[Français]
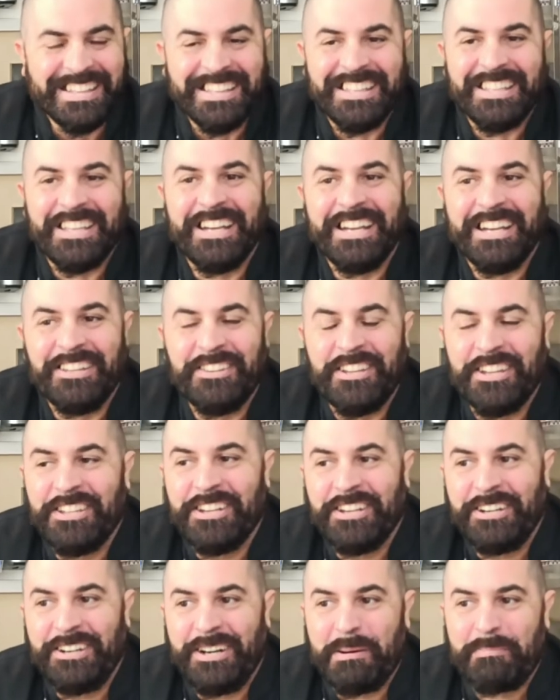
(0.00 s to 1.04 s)
Euh, non,
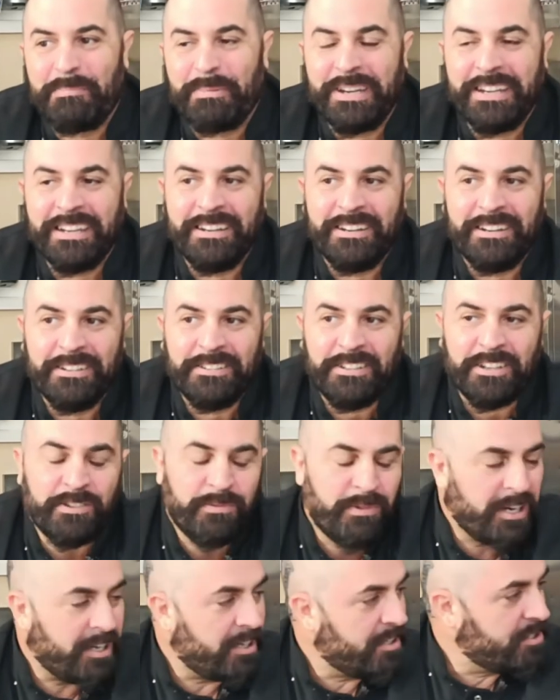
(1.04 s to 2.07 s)
non, après,
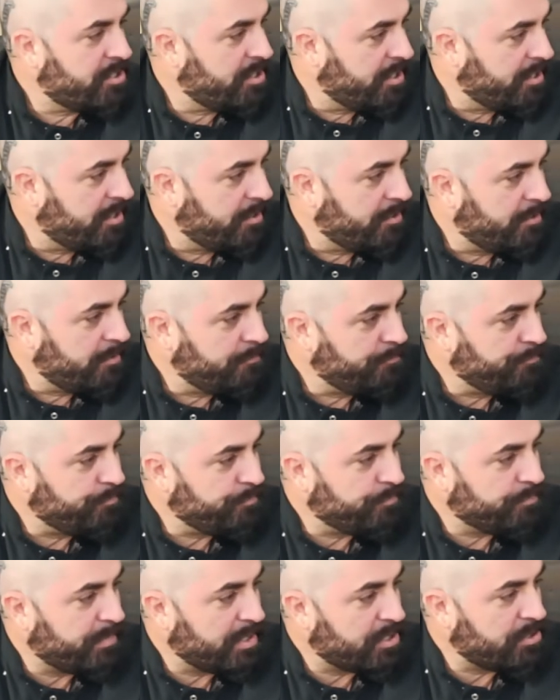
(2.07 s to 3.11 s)
non, voilà, j'ai
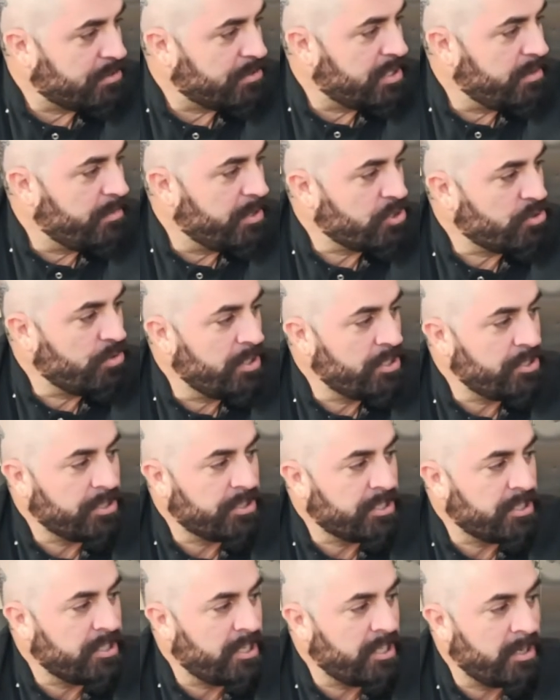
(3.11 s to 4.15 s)
parce que c'est bien joli
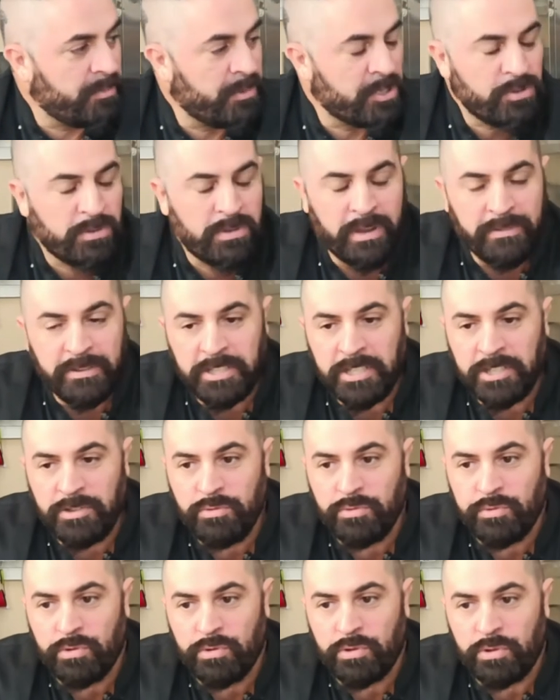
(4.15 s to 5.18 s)
s'entraîner à la maison avec des
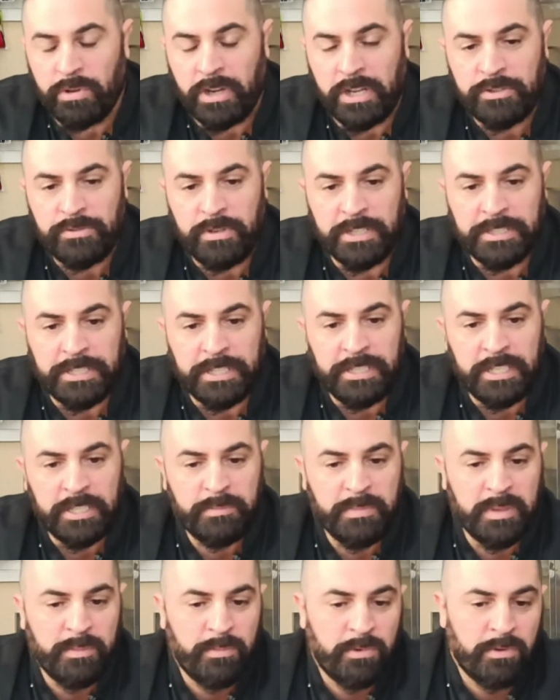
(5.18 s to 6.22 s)
tutos qu'on aura sur
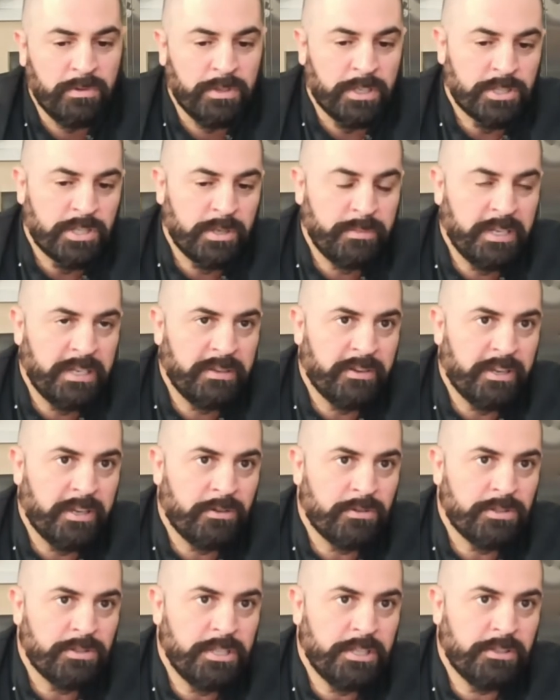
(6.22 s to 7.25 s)
Internet, mais bon, on n'a jamais les vraies
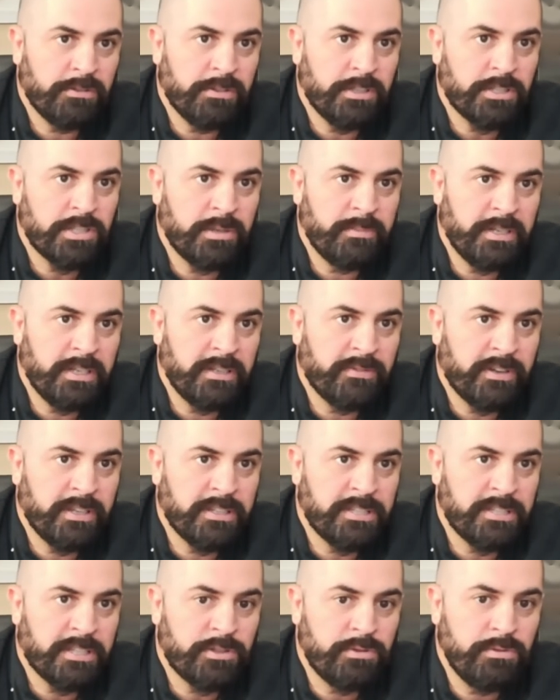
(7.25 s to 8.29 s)
recettes, on n'a jamais les
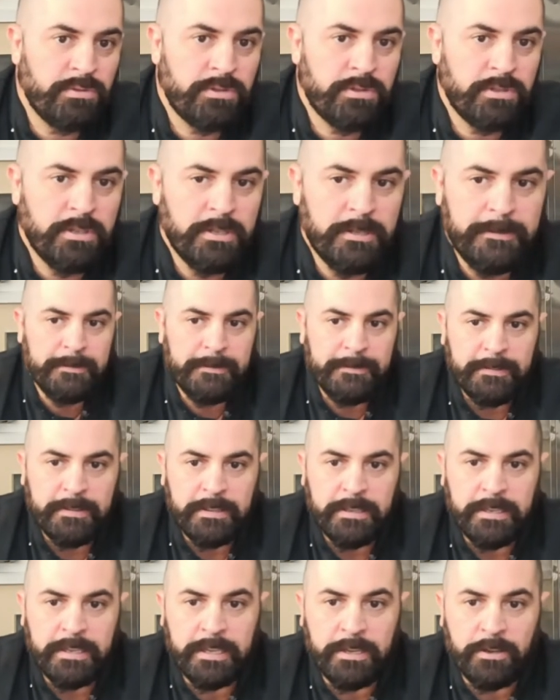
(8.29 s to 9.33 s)
vraies astuces.
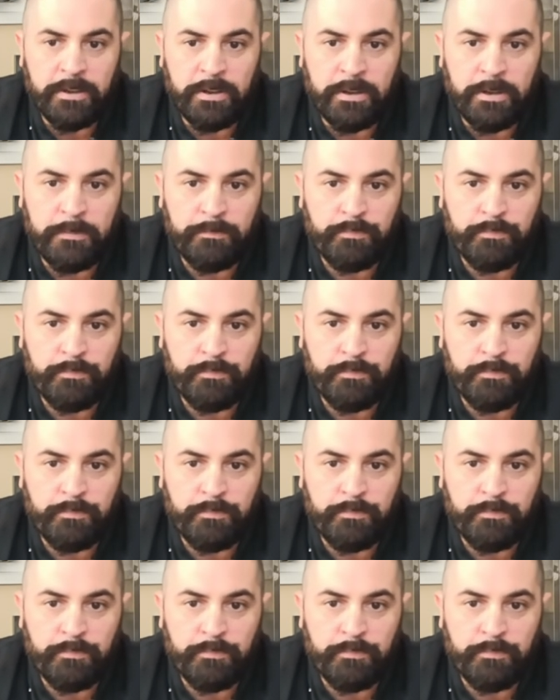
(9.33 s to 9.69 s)
Et, euh,